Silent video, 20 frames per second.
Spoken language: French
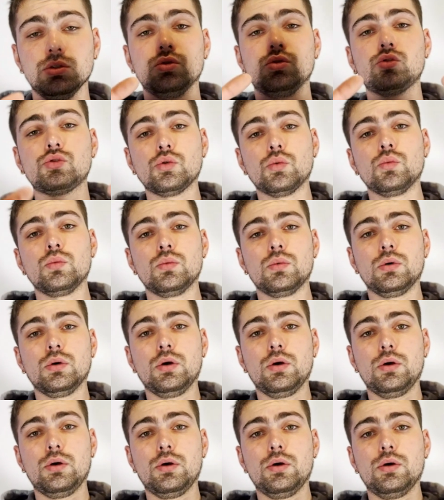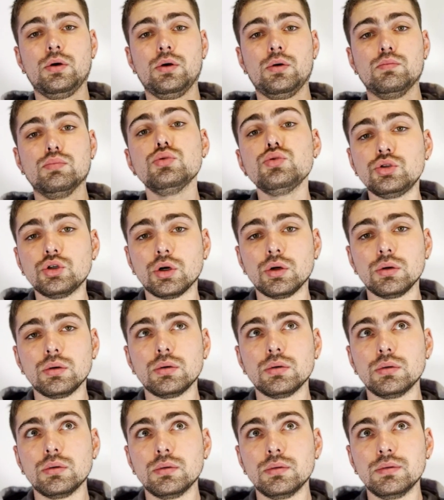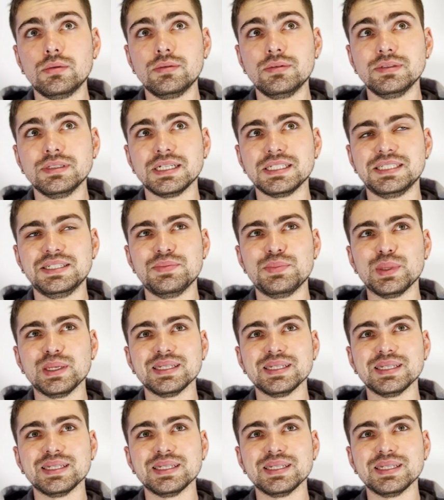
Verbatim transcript: sont bougeants, ça se dit pas